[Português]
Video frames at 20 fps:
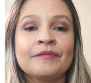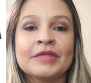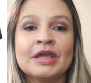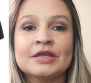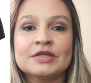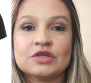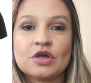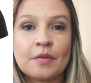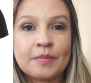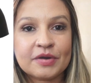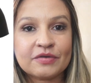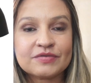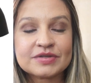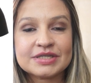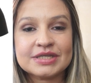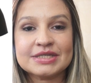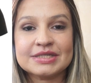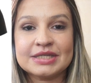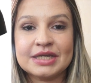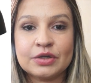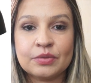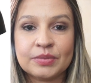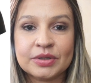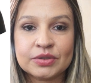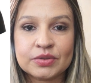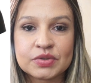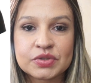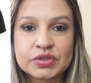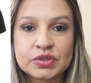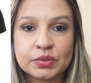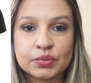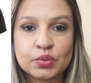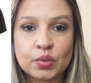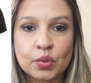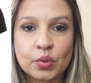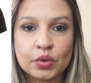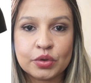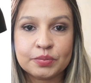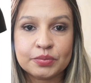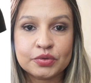Só pra vocês terem uma noção no
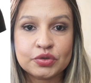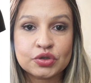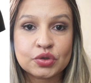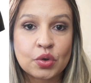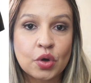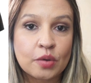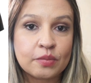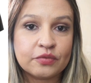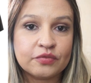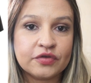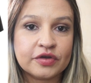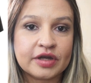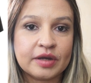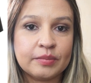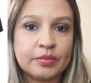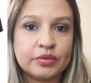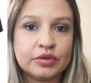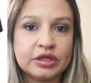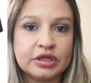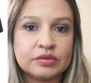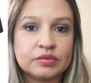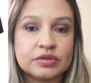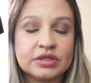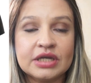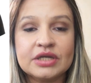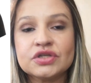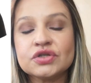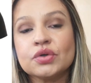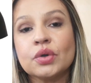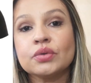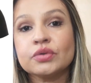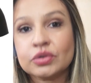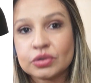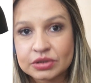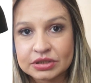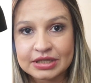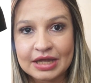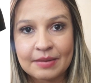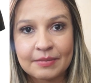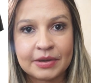corpo, de como fica bonito. Tem de
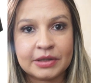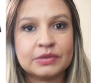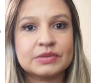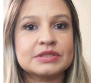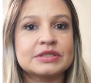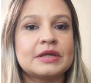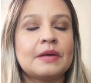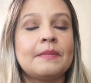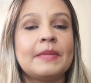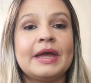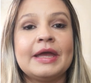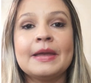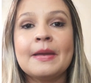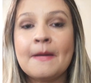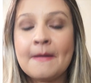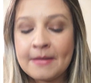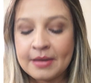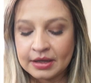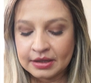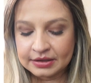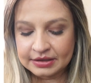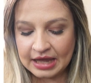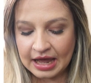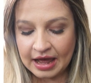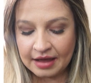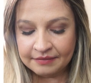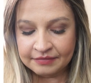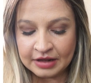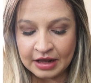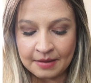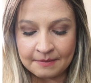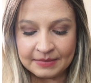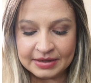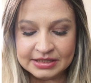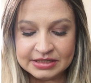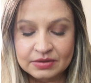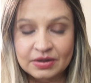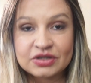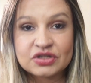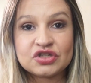outros tamanhos também, tá?
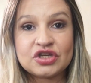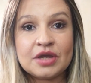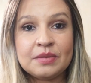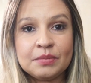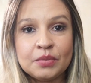Mas eu achei